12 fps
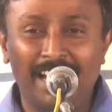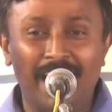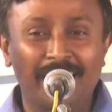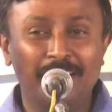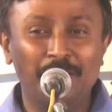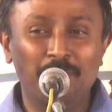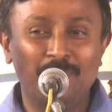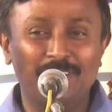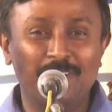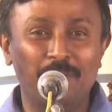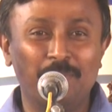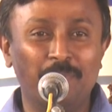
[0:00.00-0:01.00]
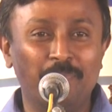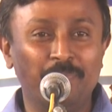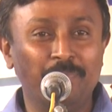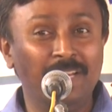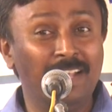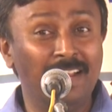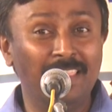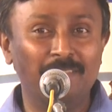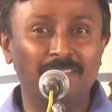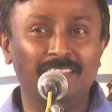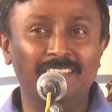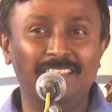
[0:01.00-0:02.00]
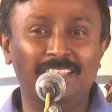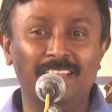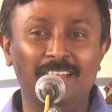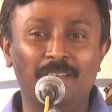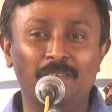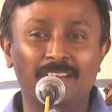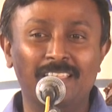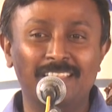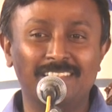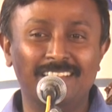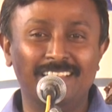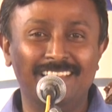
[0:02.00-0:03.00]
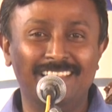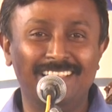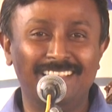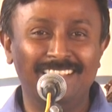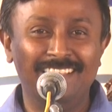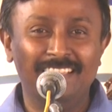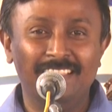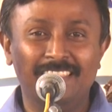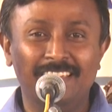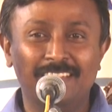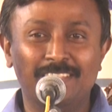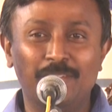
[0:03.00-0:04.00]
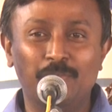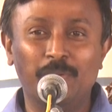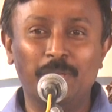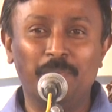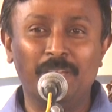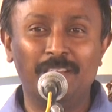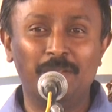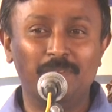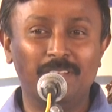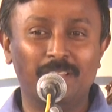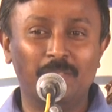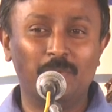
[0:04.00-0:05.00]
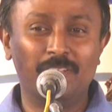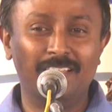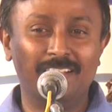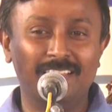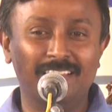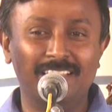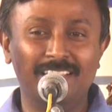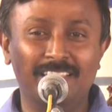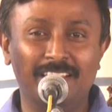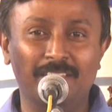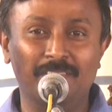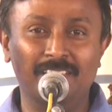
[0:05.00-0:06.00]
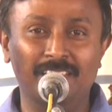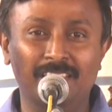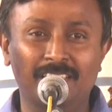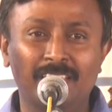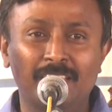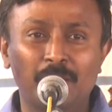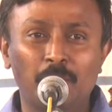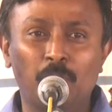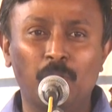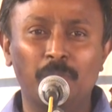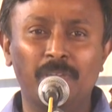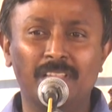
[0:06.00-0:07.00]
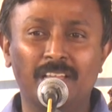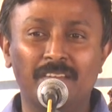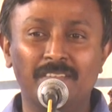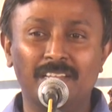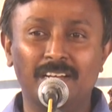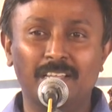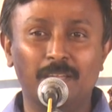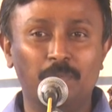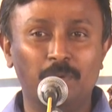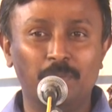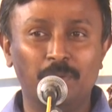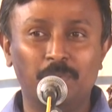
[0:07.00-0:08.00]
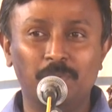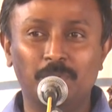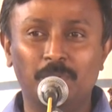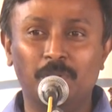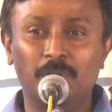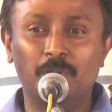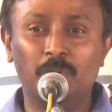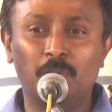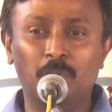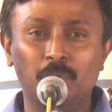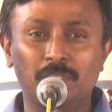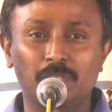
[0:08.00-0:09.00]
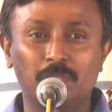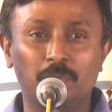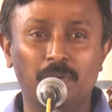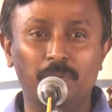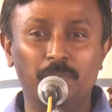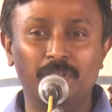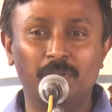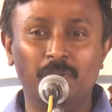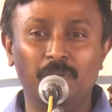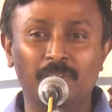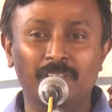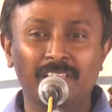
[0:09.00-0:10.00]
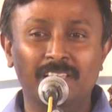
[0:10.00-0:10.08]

அடிக்கடி போயிருக்கிறோம் அப்புறம் பின்னாடி தான் வந்து இந்த வண்ணதாசன் ஐயா தான் தீக்காசி பையன் அப்படிங்கிறது கூட எங்களுக்கு தெரிய வந்தது எப்பொழுதுமே இந்த கவிஞர்களுக்கு எப்பொழுதுமே கொஞ்சம் கூச்ச சுபாவம் இருக்கும்